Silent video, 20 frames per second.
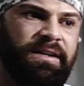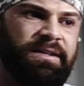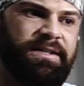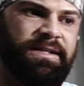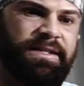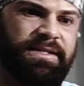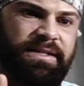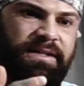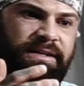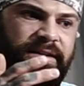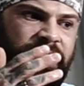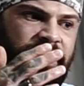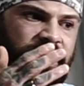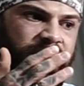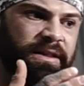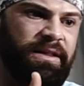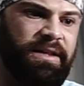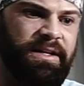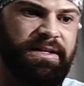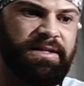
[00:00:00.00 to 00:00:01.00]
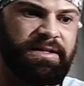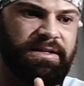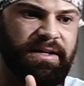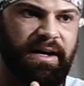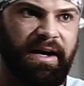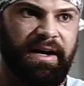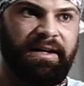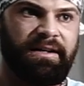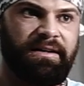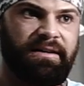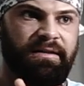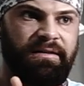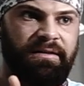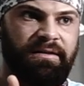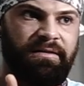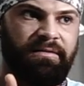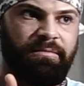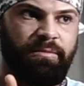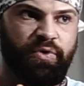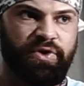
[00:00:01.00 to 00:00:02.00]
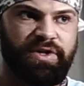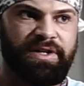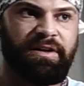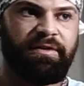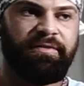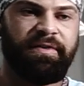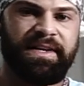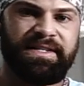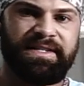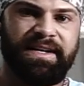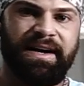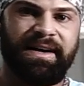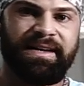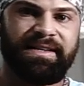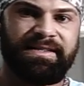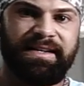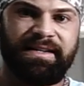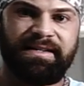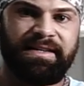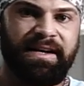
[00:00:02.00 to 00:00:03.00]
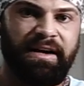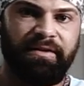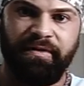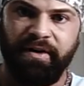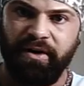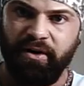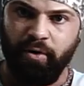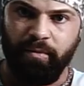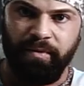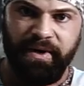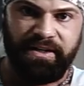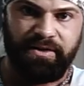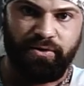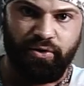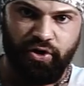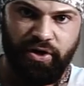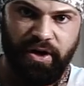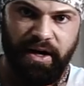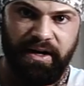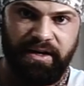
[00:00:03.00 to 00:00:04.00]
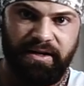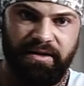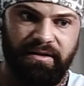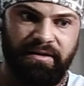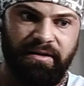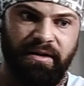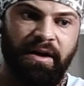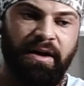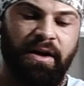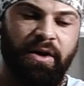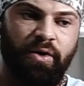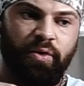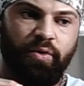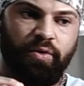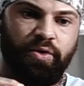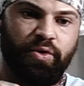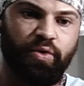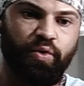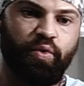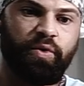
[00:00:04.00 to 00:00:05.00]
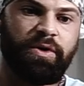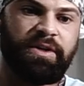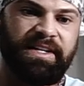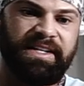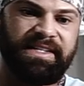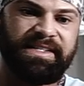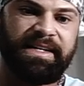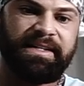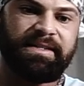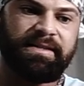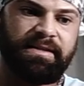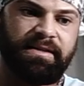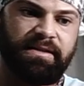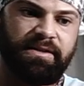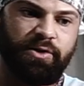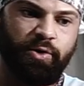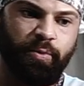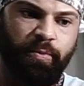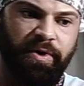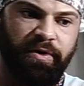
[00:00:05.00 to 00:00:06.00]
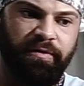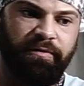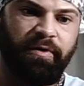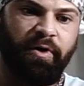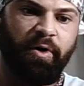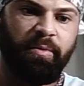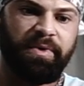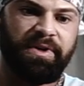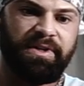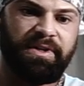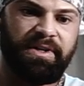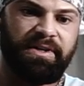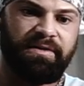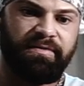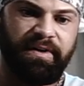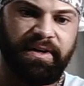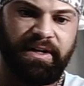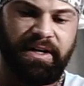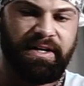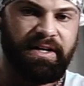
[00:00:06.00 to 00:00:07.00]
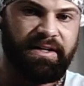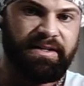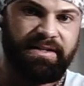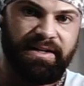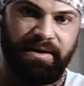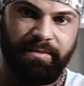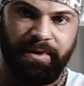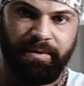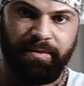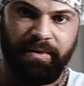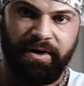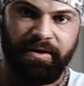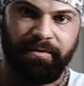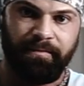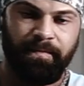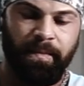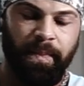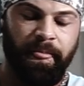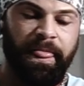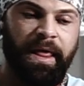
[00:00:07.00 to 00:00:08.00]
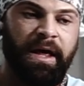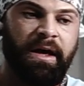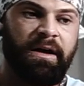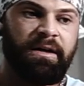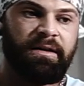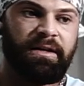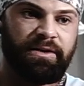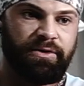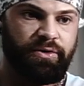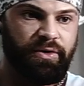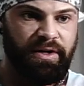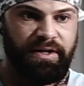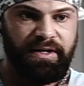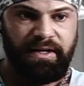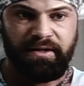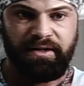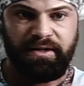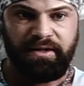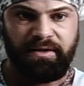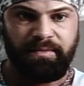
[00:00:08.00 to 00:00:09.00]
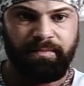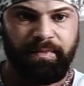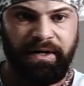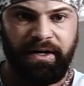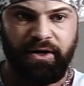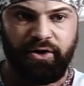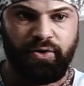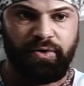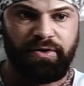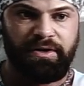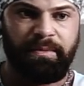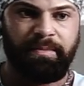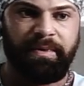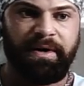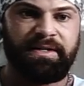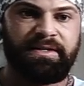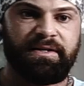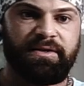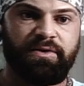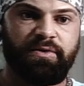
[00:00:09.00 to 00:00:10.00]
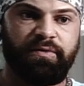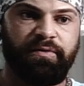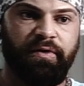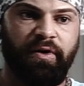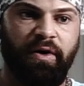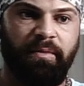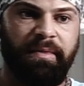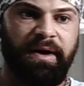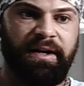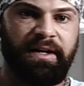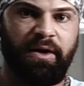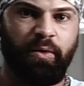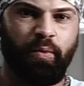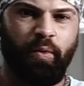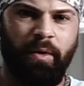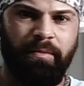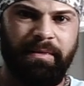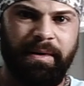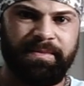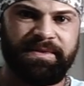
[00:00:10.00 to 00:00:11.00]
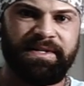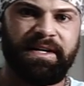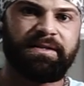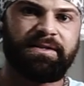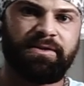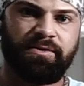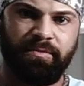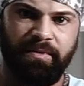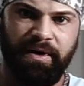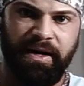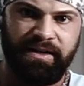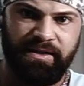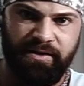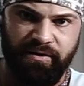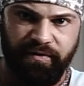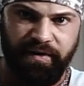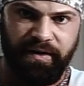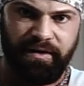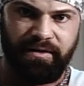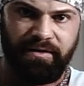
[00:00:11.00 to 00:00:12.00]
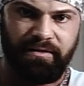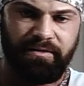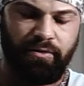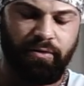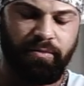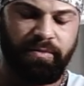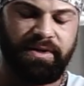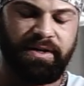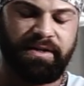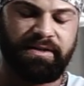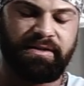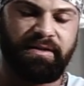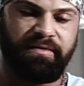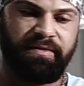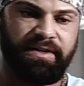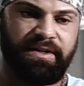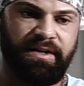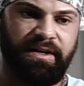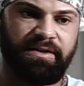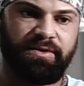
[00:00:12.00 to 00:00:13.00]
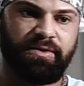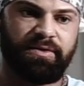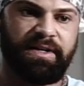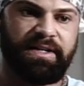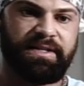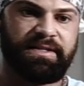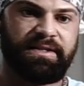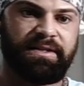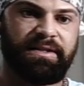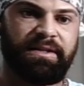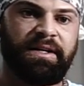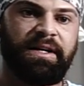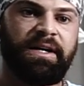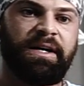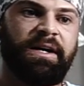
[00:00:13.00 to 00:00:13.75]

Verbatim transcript: diese nicht an Muskelversagen Sätze einfach komplett zu streichen und nur die Sätze zu performen, die ich wirklich ans Limit mache. Natürlich hatte ich bei einer Schulterpresse zuvor mal einen Warm-up-Satz, um reinzufinden, um mich ans Gewicht ranzutasten.